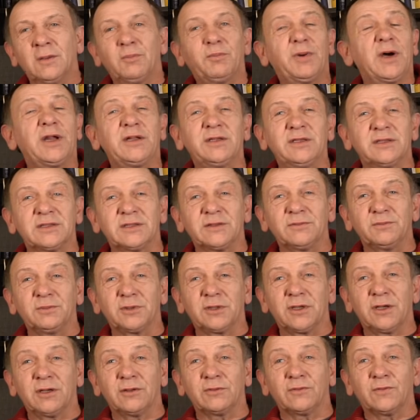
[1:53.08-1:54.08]
Парня
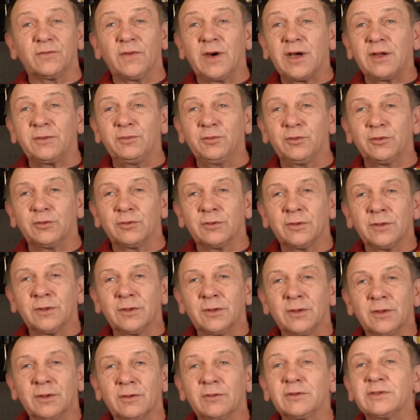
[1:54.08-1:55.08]
забирают в армию,
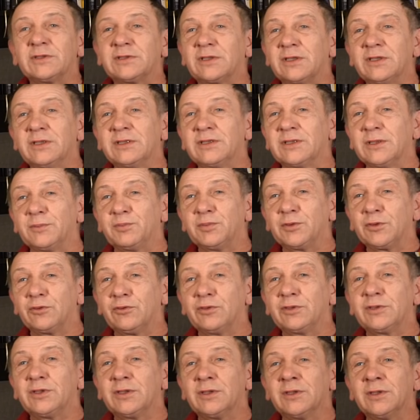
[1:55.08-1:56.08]
он стоит на
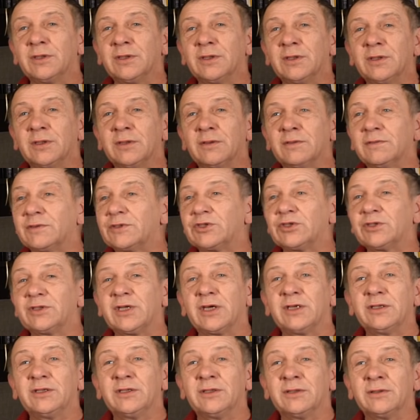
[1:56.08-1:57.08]
перроне, в
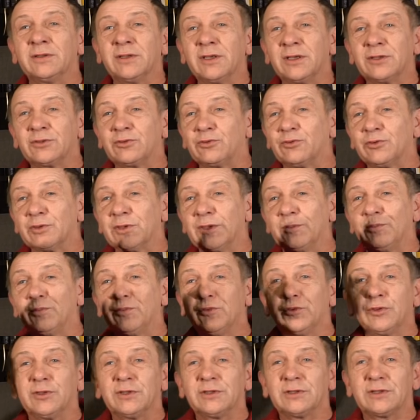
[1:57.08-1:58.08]
ожидании отхода
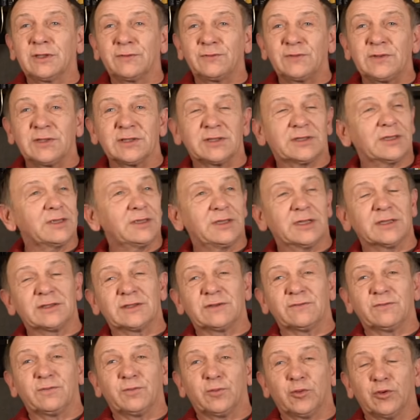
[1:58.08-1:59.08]
поезда, все
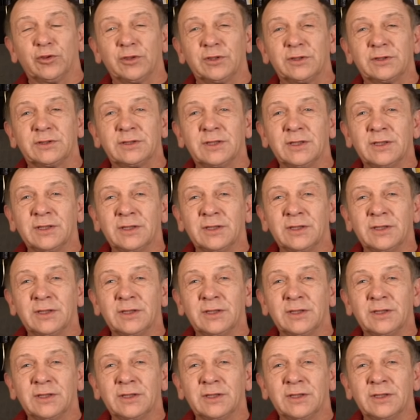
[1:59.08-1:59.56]
садятся в поезд,